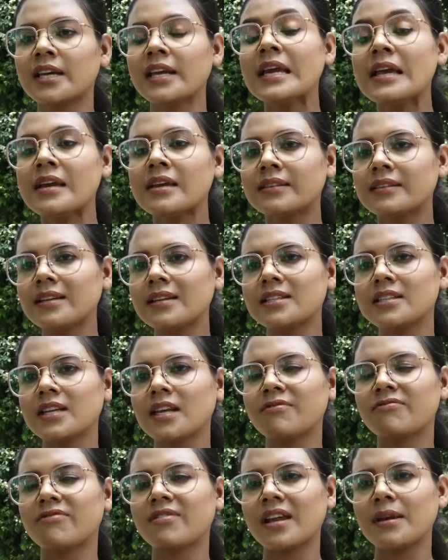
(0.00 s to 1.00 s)
যে
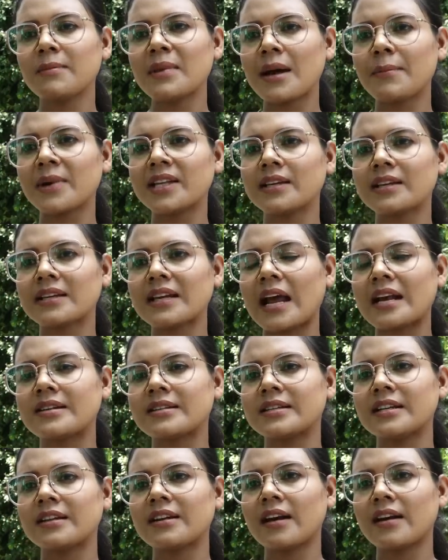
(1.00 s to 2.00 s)
তিরিশের ফ্রেমে আমাদেরকে
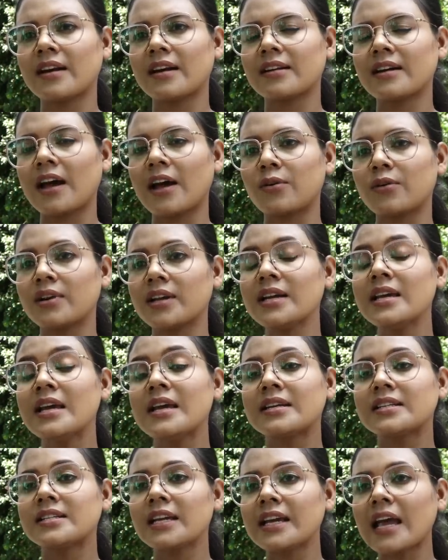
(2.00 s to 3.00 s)
আটকে রাখার কারণে
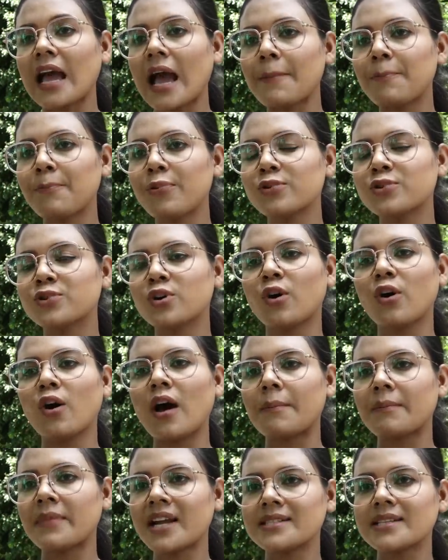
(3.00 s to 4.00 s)
সেই আপু সহ
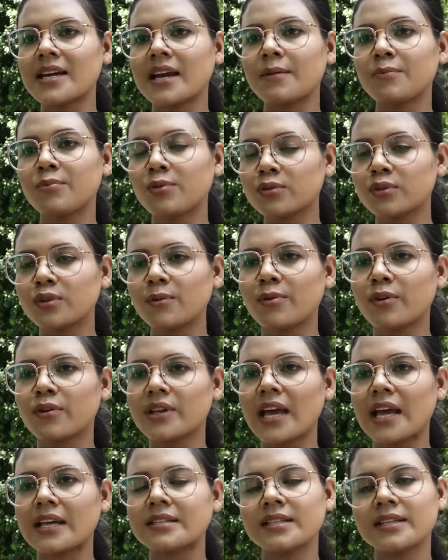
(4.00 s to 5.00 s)
আমরা যারা
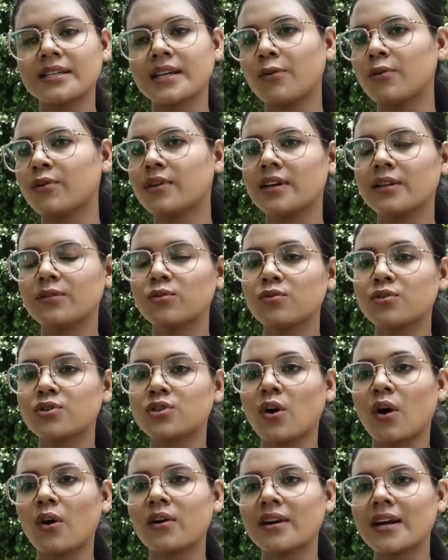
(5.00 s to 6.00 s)
ভুক্তভোগী আছি কেউই কিন্তু
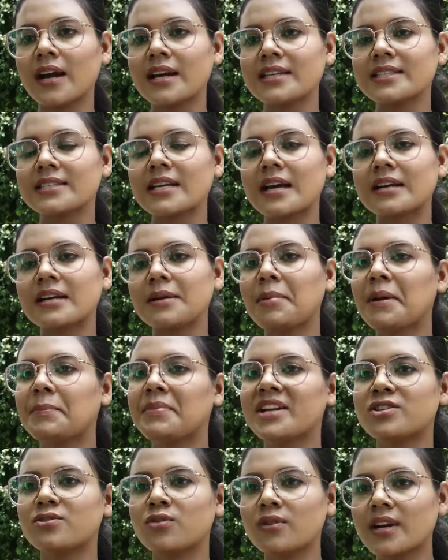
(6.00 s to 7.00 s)
সরকারি চাকরি বা
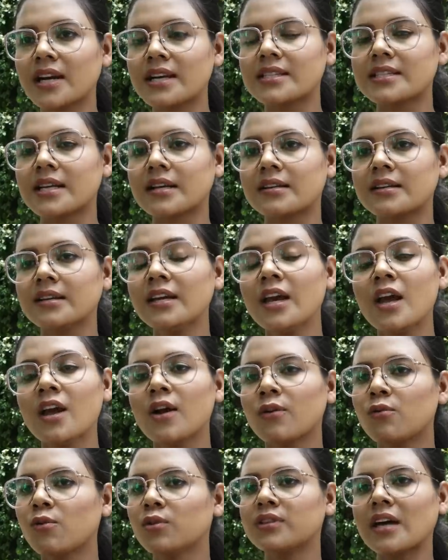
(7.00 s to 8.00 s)
বেসরকারি চাকরি
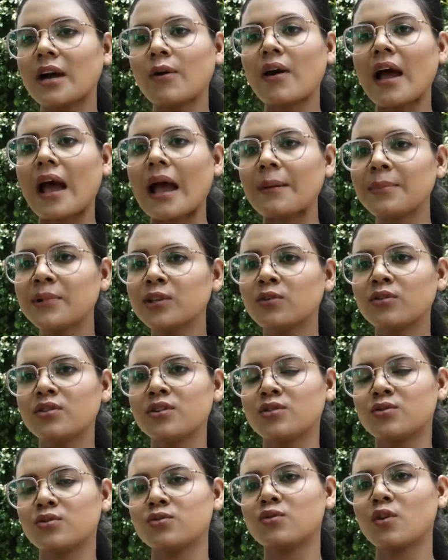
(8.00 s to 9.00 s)
কোথাও
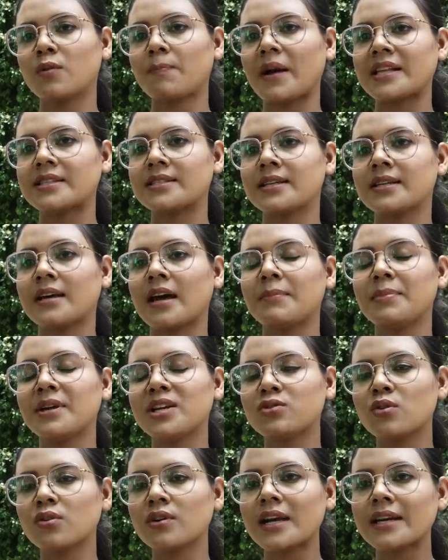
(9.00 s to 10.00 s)
আবেদনের সুযোগ পাচ্ছি না আর
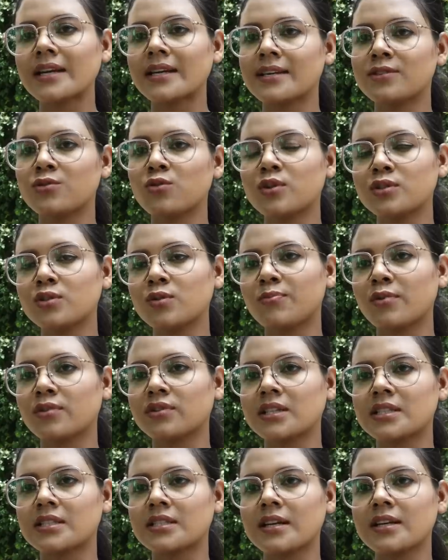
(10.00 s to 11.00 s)
বেসরকারি কিছু কিছু
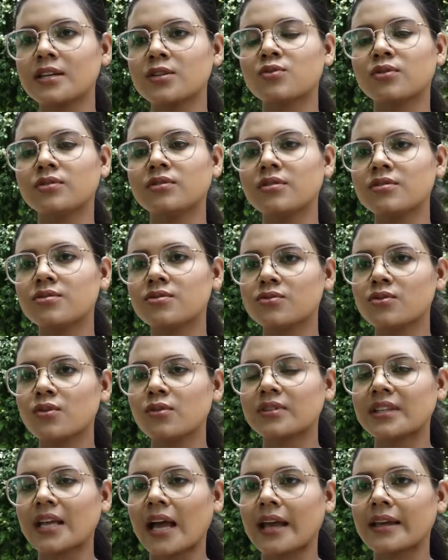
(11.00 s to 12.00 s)
প্রতিষ্ঠানে যদিও সুযোগ
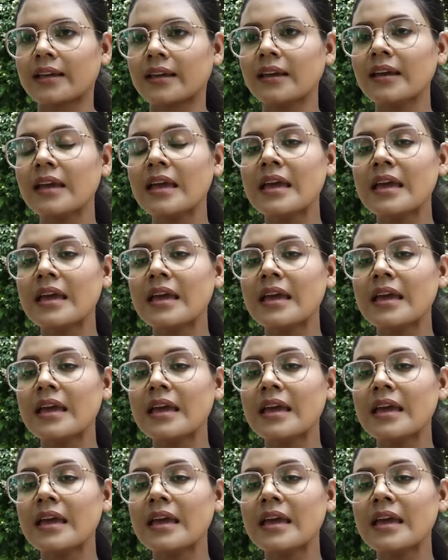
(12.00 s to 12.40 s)
থাকে